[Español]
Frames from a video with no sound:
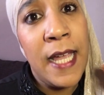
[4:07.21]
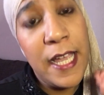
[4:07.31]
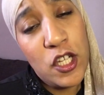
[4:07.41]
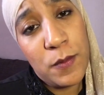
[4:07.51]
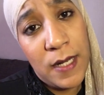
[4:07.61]

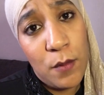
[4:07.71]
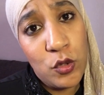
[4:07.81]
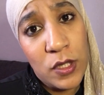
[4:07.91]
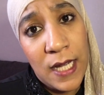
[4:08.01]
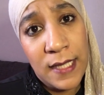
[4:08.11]
ellos van a
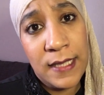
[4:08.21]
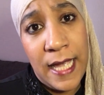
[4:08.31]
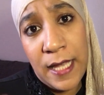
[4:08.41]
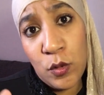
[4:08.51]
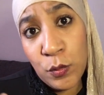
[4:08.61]

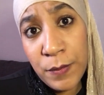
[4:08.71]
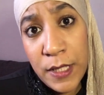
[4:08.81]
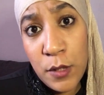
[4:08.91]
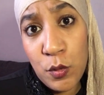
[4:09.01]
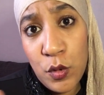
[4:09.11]
buscarte en un
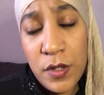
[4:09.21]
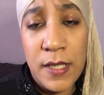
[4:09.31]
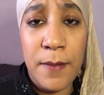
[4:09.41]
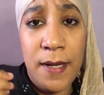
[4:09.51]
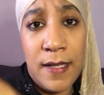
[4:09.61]
minibús
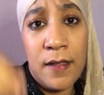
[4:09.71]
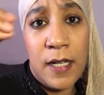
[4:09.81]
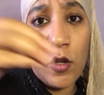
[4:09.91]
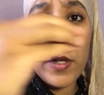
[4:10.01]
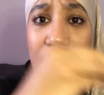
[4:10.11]
y van
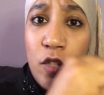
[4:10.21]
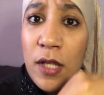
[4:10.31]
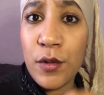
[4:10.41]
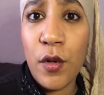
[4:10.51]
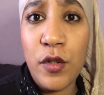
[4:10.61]
recogiendo
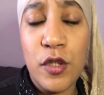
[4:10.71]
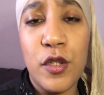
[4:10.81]
a todos